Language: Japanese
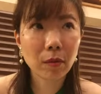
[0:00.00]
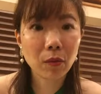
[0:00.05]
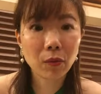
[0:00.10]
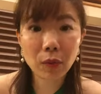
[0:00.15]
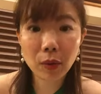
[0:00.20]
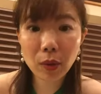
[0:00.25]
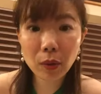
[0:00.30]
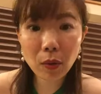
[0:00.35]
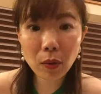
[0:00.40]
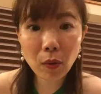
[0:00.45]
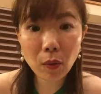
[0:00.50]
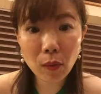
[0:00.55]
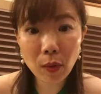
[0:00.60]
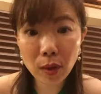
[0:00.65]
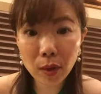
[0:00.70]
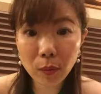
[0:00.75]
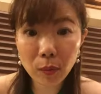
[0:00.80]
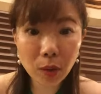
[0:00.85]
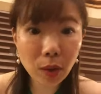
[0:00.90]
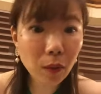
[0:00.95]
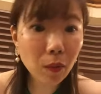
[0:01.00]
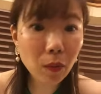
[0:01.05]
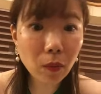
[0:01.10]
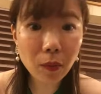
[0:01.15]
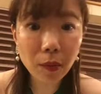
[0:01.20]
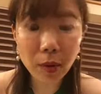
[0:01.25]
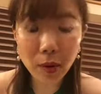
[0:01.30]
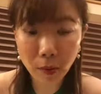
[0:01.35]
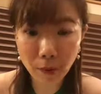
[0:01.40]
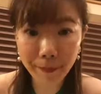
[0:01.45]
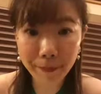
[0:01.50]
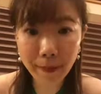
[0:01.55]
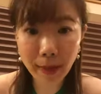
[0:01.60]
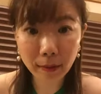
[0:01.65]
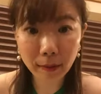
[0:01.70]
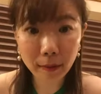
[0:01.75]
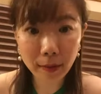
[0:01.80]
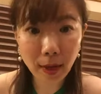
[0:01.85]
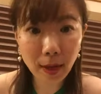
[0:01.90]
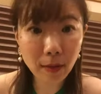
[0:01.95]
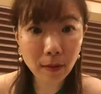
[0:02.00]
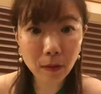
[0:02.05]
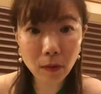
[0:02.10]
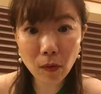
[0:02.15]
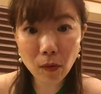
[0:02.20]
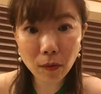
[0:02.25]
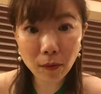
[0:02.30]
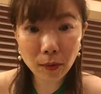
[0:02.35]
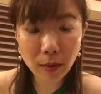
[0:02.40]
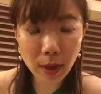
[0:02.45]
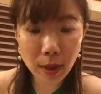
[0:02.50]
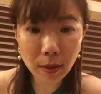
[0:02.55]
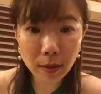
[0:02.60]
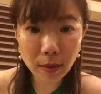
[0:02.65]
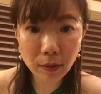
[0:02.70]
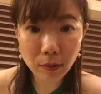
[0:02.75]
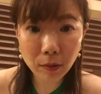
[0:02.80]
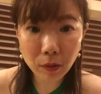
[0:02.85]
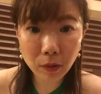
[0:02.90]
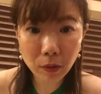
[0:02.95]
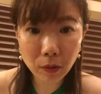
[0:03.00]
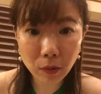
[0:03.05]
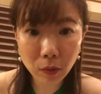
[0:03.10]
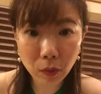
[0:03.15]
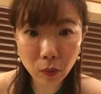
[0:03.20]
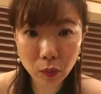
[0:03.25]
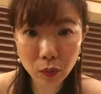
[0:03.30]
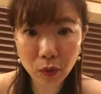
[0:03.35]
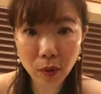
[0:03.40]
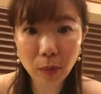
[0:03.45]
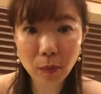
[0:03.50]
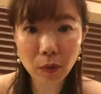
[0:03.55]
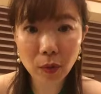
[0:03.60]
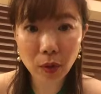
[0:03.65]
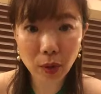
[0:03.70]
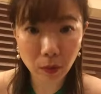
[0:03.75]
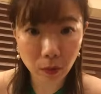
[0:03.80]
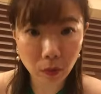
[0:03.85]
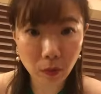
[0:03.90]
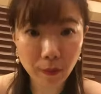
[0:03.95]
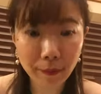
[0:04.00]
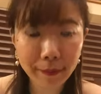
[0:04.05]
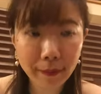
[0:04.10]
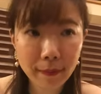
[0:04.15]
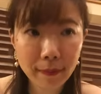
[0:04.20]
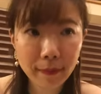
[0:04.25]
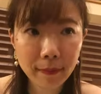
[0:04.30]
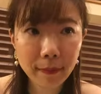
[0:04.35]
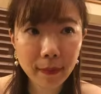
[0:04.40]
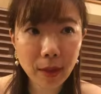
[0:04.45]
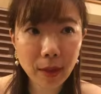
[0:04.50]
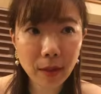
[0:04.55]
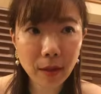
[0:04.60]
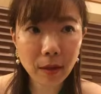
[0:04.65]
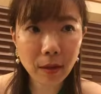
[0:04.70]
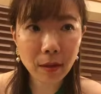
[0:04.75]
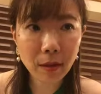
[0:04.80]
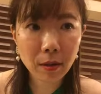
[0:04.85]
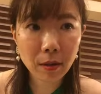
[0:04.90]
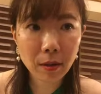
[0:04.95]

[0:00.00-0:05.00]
不倫とか浮気も結構多いんだよあの結婚を悩んでるっていうご相談も多いけどなんか、